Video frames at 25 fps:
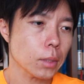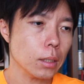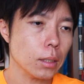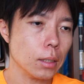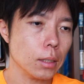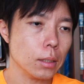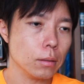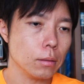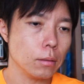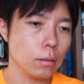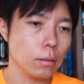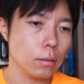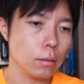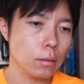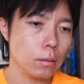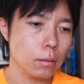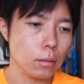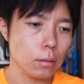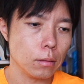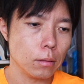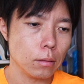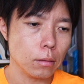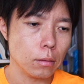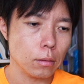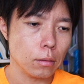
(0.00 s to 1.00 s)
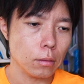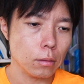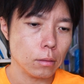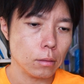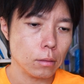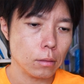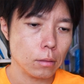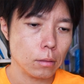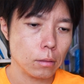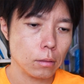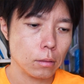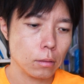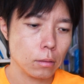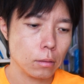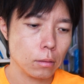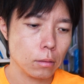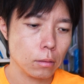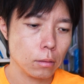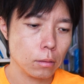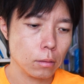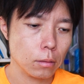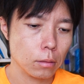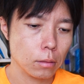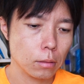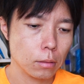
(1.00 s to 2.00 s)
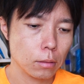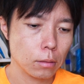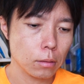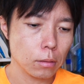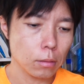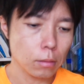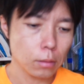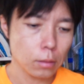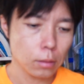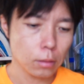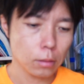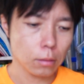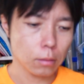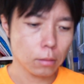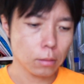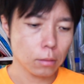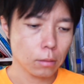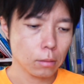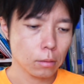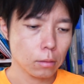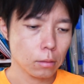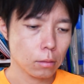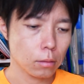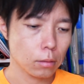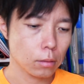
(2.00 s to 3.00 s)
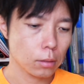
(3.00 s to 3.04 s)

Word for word: あのそういう